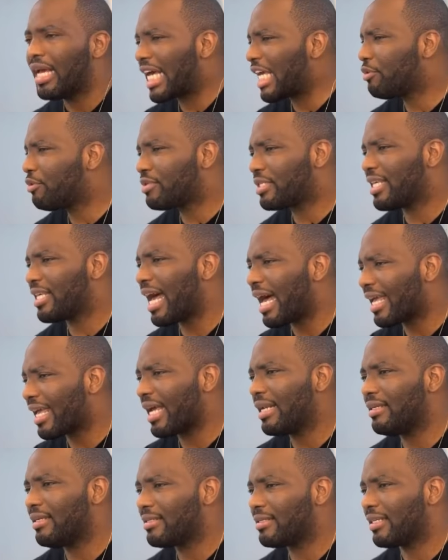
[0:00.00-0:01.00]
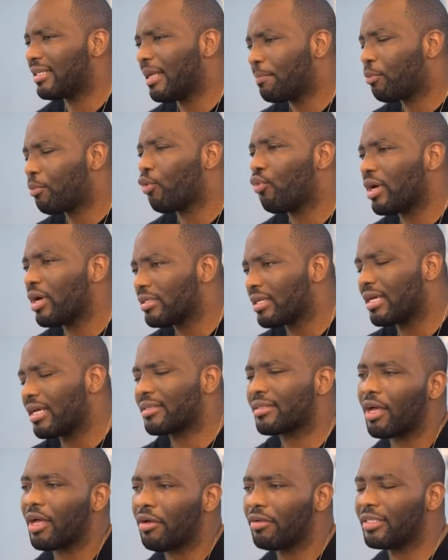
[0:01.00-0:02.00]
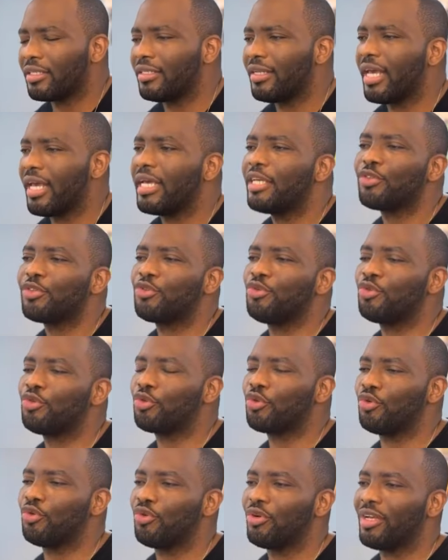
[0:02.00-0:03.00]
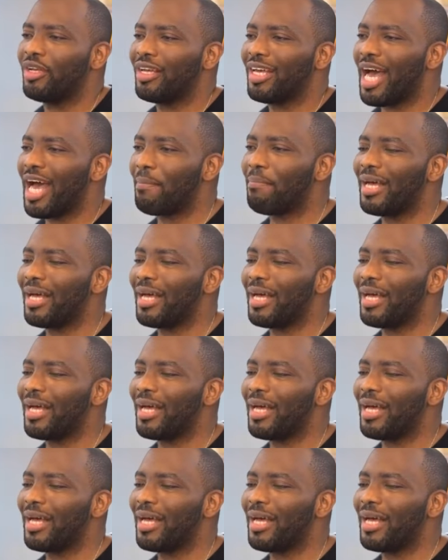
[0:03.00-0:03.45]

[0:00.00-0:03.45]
réussi à réaliser des prouesses extraordinaires et surtout à